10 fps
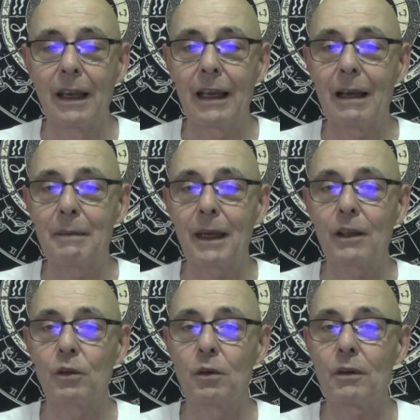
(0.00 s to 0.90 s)
Et là,
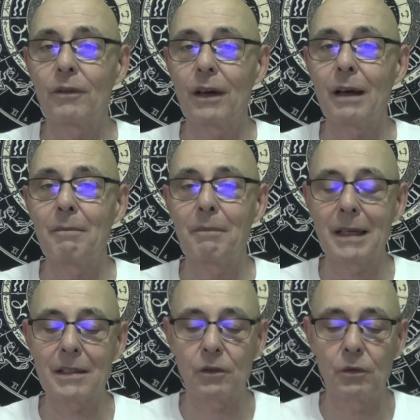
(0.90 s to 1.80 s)
Mercure va
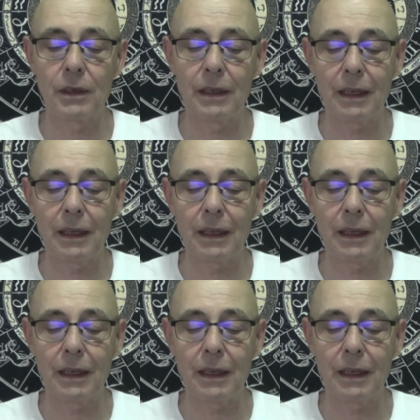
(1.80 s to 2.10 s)
basculer